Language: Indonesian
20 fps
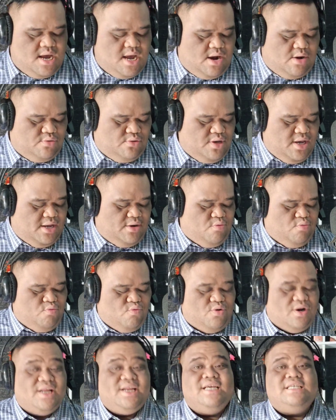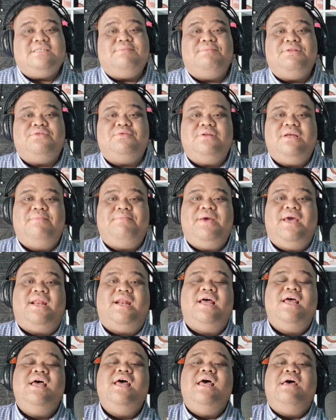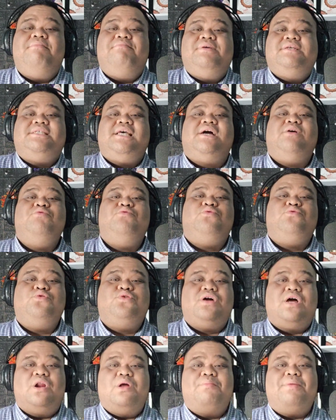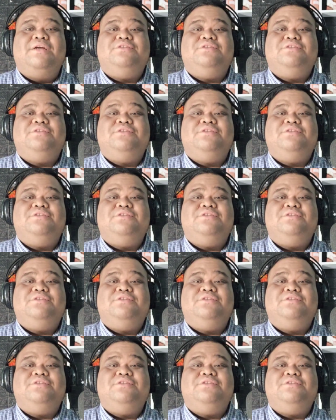aku tuh nyari ukurannya sebetulnya biar bisa ngukur kalau